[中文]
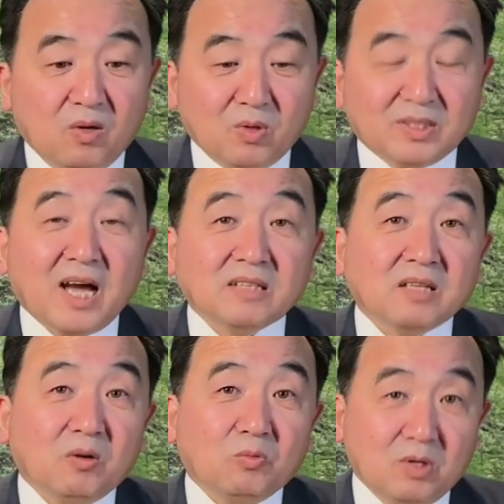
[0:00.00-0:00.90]
我强
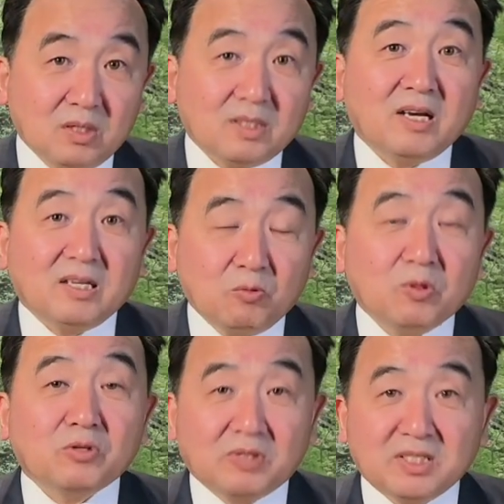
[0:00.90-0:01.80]
调，我想
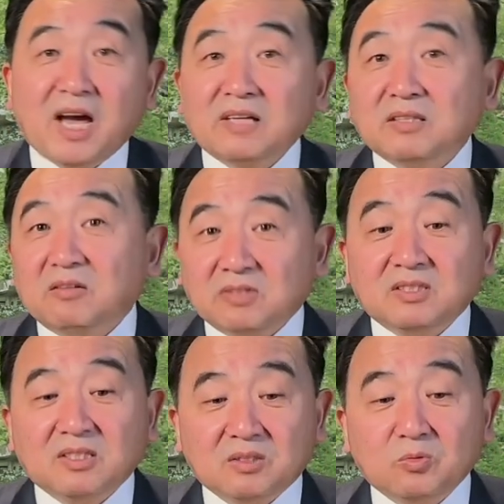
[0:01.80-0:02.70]
我所强调的是
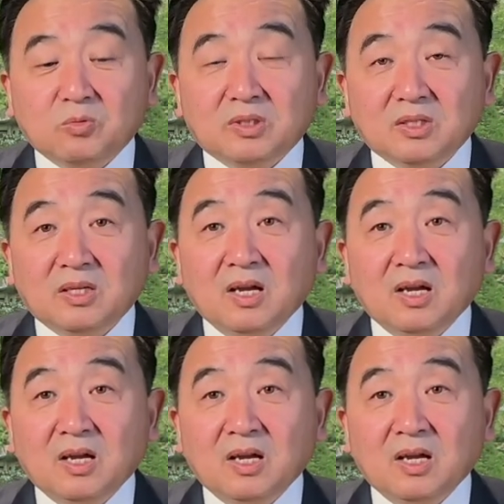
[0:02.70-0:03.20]
这个故事。